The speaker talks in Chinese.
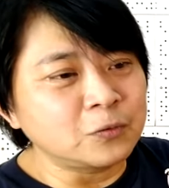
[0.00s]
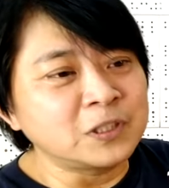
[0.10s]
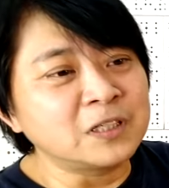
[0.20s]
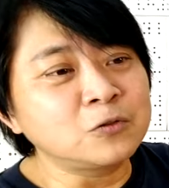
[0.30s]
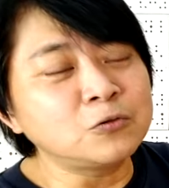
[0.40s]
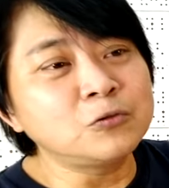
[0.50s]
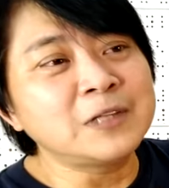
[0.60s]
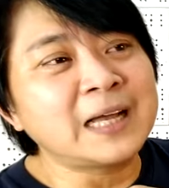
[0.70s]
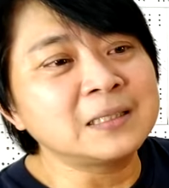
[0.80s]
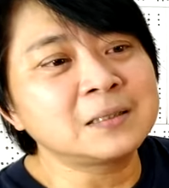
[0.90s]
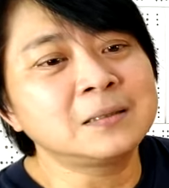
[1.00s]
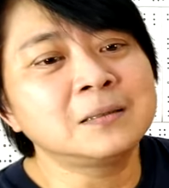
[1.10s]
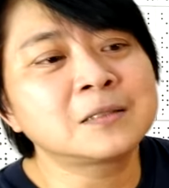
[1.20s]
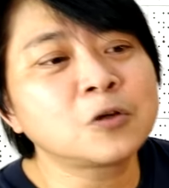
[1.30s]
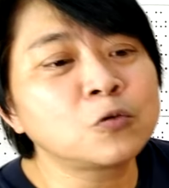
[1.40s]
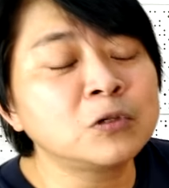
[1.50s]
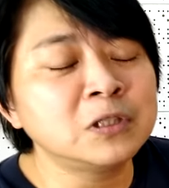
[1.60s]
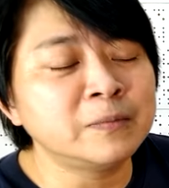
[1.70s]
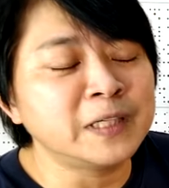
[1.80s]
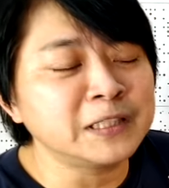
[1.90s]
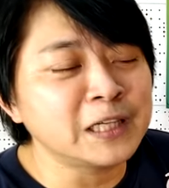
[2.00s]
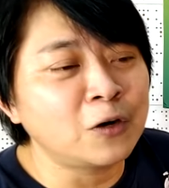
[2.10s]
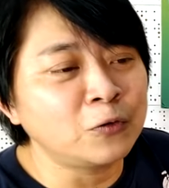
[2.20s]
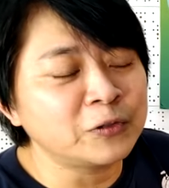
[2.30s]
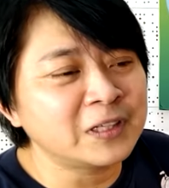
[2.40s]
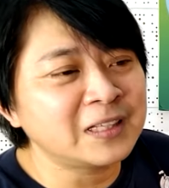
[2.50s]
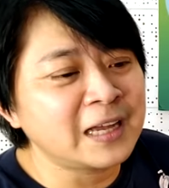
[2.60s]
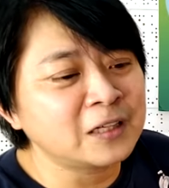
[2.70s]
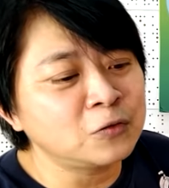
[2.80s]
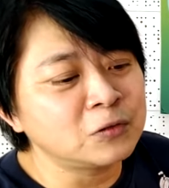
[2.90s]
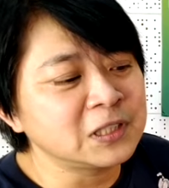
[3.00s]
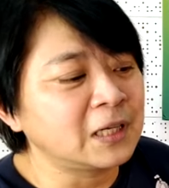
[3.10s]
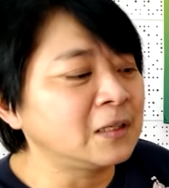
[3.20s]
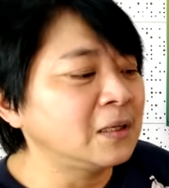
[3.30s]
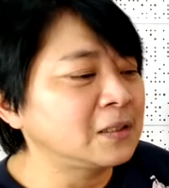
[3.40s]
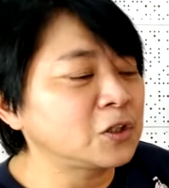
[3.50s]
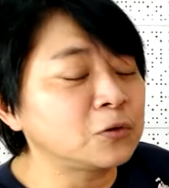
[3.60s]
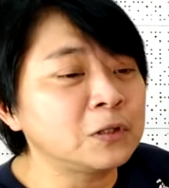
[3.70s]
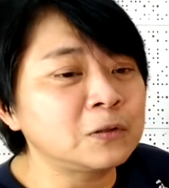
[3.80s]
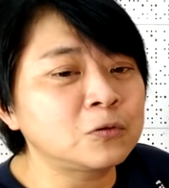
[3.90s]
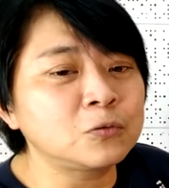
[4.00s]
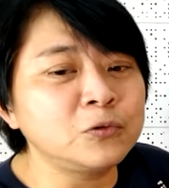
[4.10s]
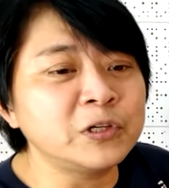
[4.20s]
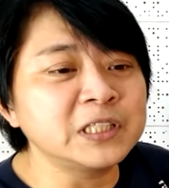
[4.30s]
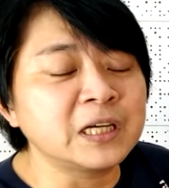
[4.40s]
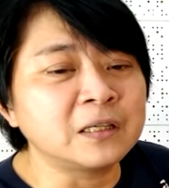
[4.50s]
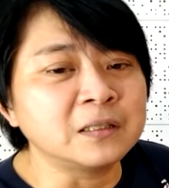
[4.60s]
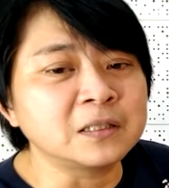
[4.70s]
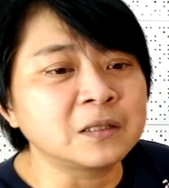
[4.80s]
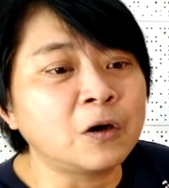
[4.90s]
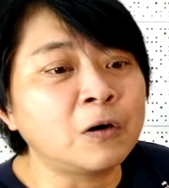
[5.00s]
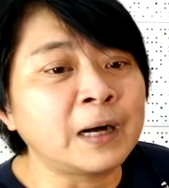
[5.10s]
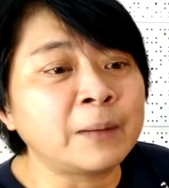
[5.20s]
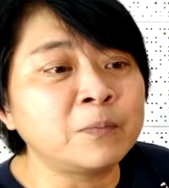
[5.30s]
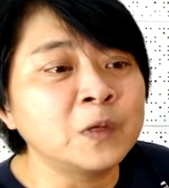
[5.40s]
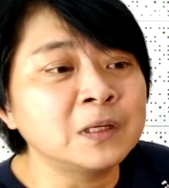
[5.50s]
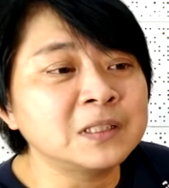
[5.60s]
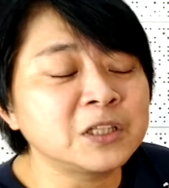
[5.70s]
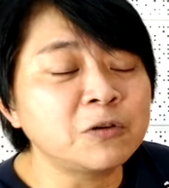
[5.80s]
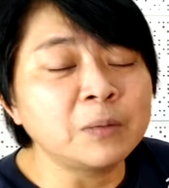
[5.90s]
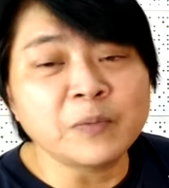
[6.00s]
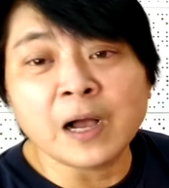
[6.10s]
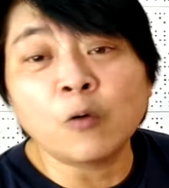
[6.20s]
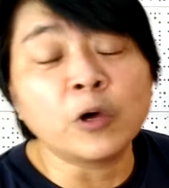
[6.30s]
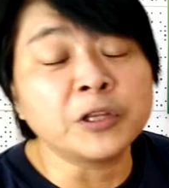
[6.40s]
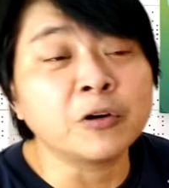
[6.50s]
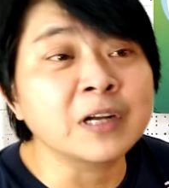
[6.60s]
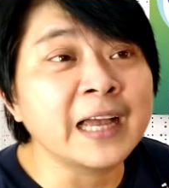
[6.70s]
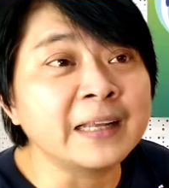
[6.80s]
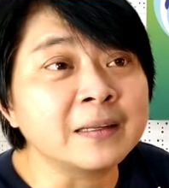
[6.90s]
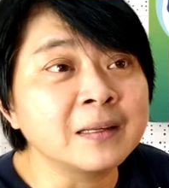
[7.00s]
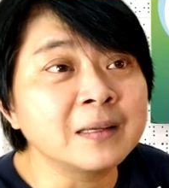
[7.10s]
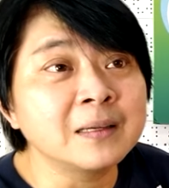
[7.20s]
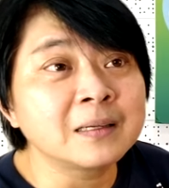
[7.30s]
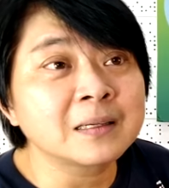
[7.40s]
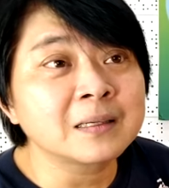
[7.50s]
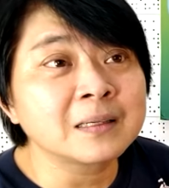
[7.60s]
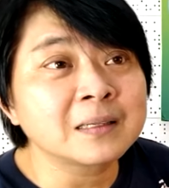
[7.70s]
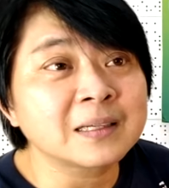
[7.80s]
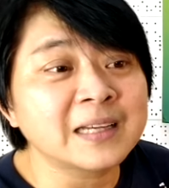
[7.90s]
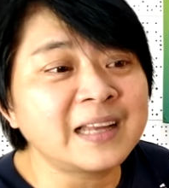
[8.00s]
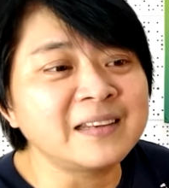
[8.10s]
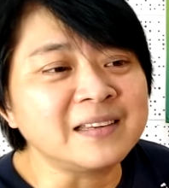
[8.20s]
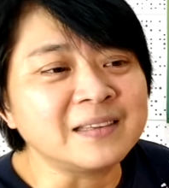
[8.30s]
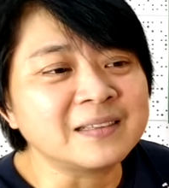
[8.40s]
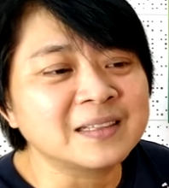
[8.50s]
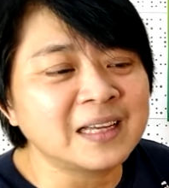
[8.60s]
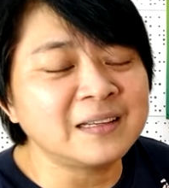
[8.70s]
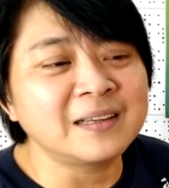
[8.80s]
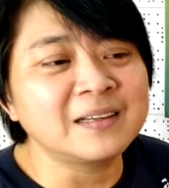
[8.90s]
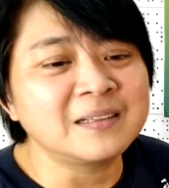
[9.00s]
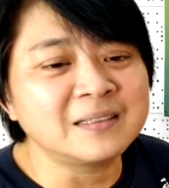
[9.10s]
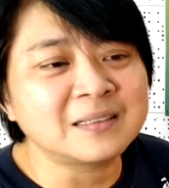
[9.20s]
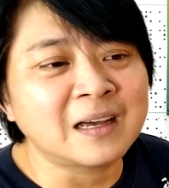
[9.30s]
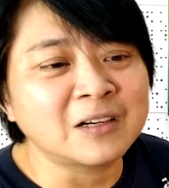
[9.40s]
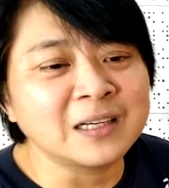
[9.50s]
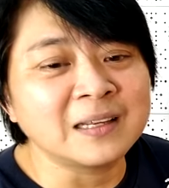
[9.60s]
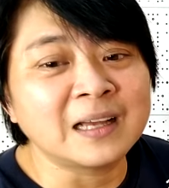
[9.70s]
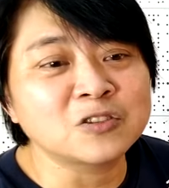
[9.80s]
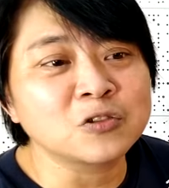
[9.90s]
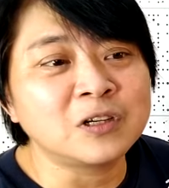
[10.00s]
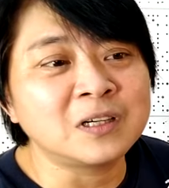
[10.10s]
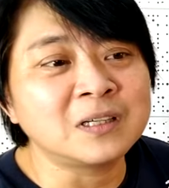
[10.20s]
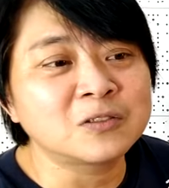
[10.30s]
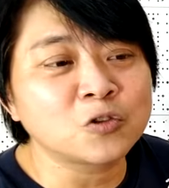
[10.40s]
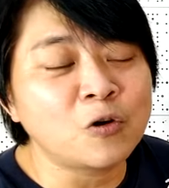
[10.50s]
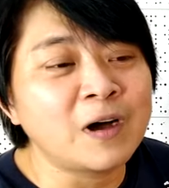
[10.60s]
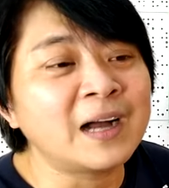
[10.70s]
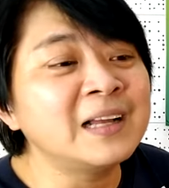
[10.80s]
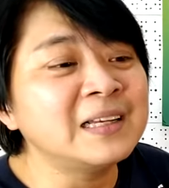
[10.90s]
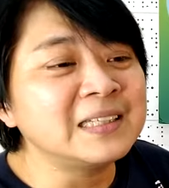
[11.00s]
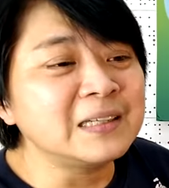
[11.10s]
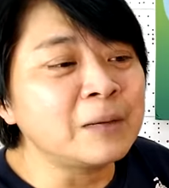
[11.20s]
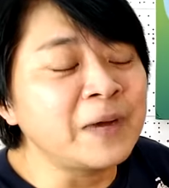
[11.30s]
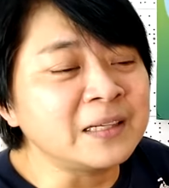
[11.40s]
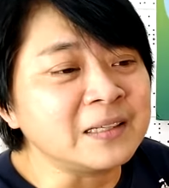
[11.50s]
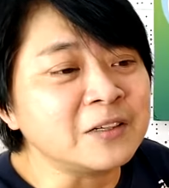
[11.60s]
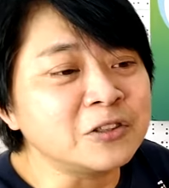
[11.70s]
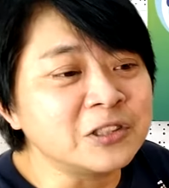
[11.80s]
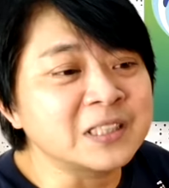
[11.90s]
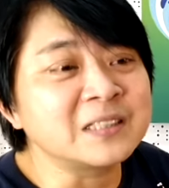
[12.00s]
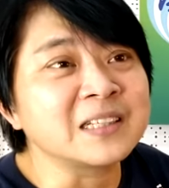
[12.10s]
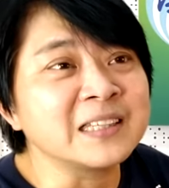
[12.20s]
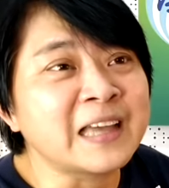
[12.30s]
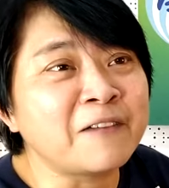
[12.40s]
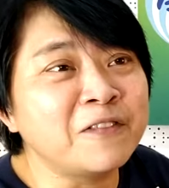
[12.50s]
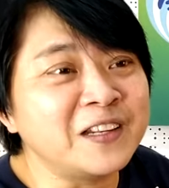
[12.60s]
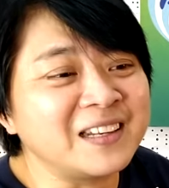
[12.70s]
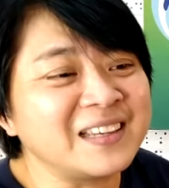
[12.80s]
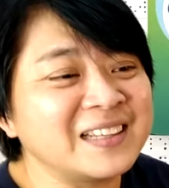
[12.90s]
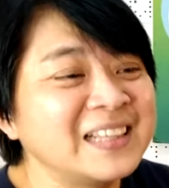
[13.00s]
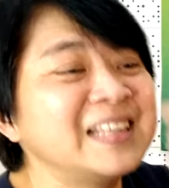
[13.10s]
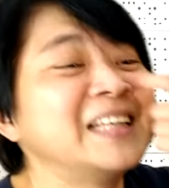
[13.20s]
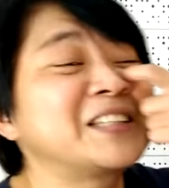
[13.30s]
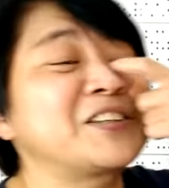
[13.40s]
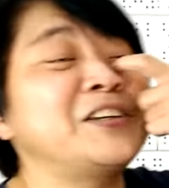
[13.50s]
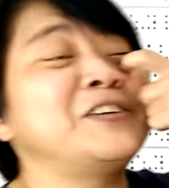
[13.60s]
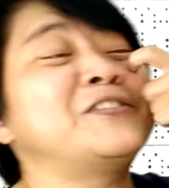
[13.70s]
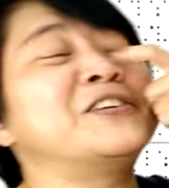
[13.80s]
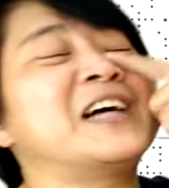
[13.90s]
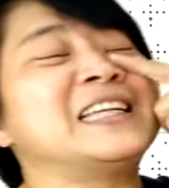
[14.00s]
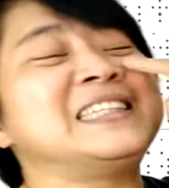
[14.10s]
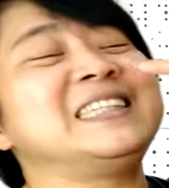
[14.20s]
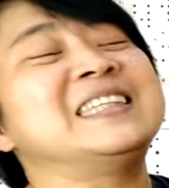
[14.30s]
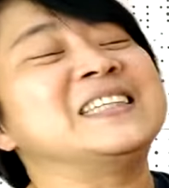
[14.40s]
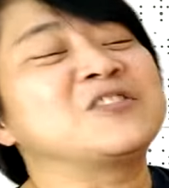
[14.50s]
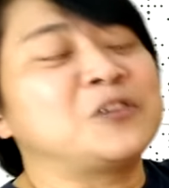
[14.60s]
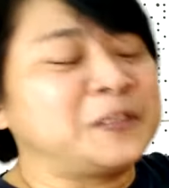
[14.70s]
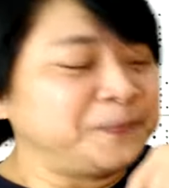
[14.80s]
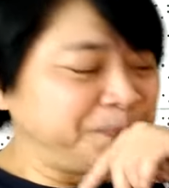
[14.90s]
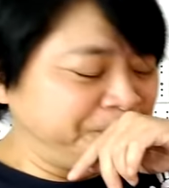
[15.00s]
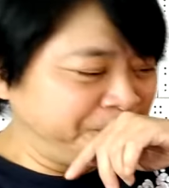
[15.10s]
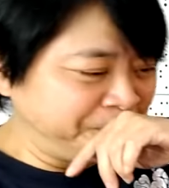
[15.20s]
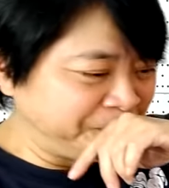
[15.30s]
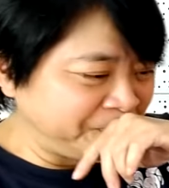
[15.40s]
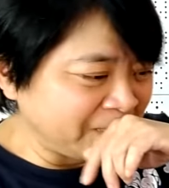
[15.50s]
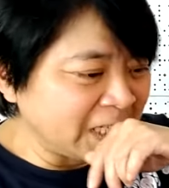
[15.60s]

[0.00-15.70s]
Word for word: 我的姑姑她是受过日本教育的，她跟我讲，走渡月桥的时候啊，千万不要回头看看你看那个人，然后跟他说说话，要不然你以后就真的跟他分离了。所以我还记得说，嗯，